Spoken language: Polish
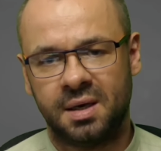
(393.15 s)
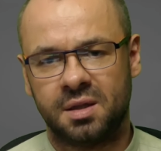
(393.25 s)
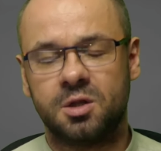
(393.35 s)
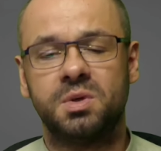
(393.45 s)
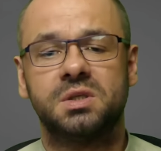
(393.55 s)

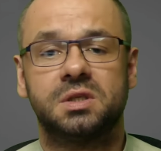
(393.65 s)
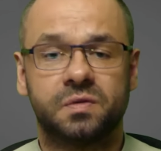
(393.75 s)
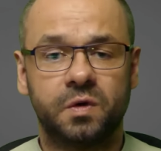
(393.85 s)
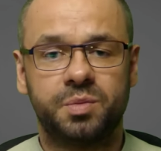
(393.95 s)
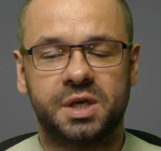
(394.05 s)
Natomiast
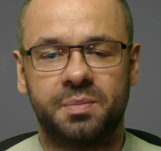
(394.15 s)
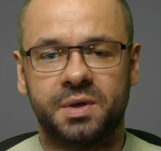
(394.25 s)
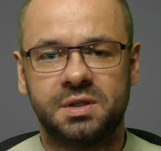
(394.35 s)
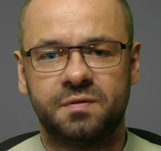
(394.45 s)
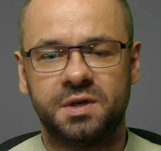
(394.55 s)
swój
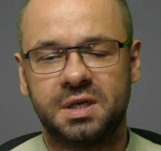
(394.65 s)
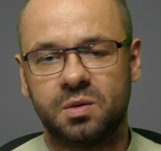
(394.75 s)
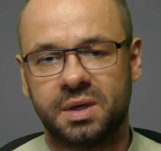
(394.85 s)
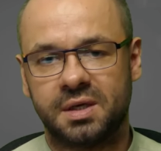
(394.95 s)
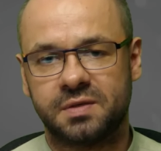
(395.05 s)
przepis wyślę
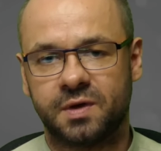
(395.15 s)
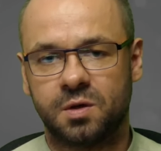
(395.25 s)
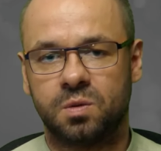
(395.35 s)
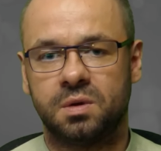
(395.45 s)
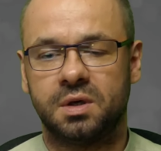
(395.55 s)
na swoją